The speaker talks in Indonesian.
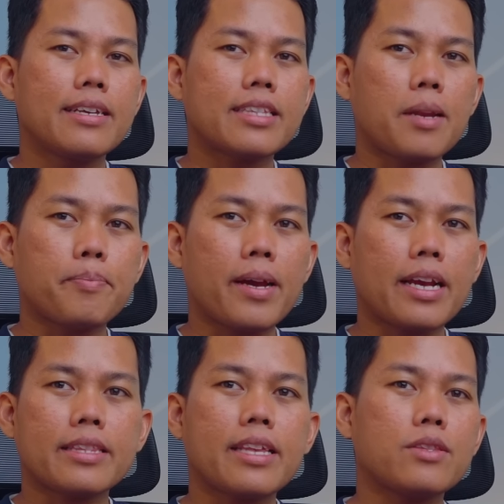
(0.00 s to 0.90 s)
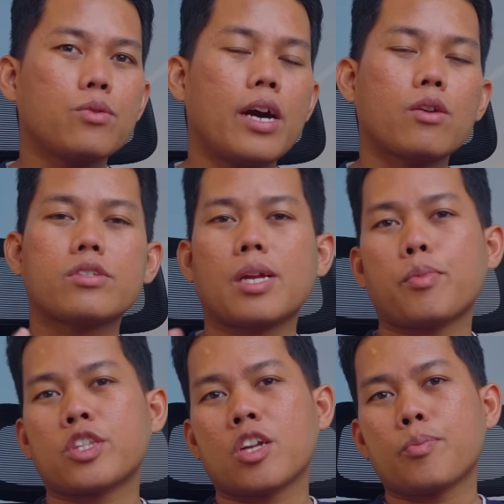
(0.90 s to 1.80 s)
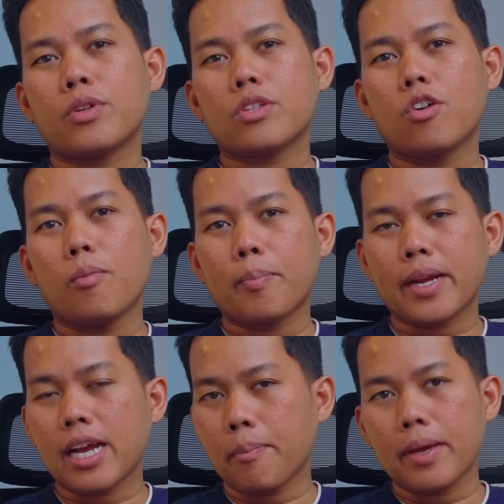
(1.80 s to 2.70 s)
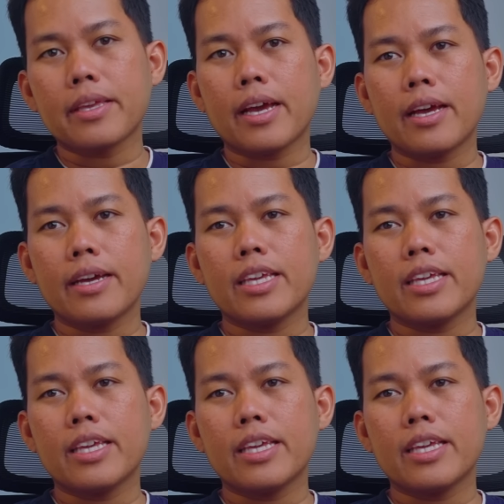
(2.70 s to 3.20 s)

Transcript: tanpa kita tuh harus repot-repot ngoprek HP-nya